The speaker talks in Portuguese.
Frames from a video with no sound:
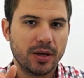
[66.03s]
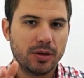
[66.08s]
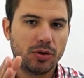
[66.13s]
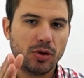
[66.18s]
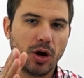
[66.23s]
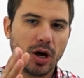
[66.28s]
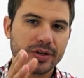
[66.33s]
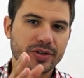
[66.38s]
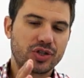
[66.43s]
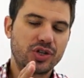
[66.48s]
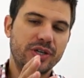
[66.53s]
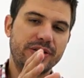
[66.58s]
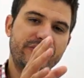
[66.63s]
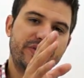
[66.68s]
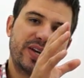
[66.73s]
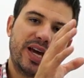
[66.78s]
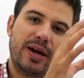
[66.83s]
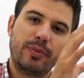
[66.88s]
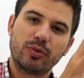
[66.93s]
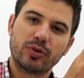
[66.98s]
Nós
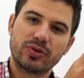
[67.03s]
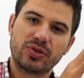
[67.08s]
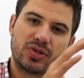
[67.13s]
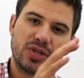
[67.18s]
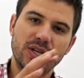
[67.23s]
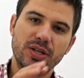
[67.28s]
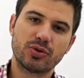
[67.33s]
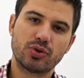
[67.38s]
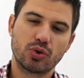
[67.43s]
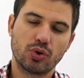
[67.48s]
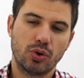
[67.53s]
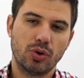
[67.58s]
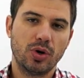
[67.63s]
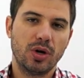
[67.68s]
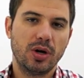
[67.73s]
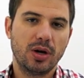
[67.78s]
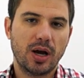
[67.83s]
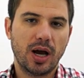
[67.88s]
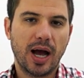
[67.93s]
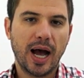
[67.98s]
dissemos isso
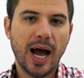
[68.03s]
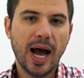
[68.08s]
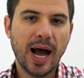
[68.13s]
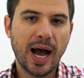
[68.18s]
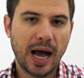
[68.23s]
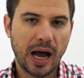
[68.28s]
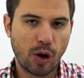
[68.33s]
há